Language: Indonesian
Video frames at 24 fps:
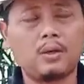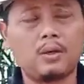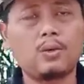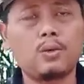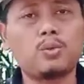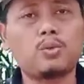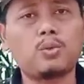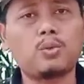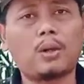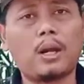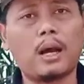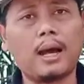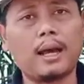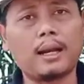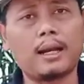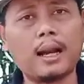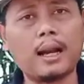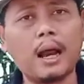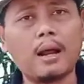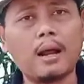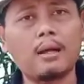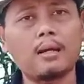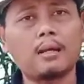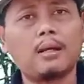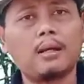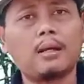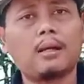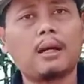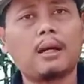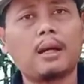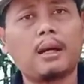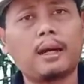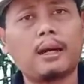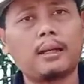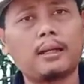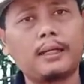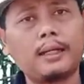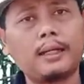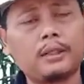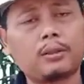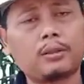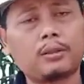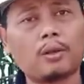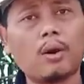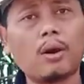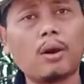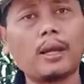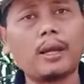Unsur hara
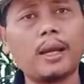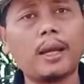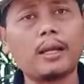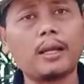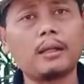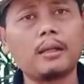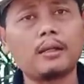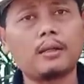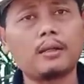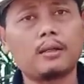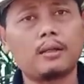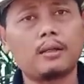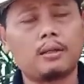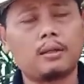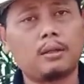nitrogen,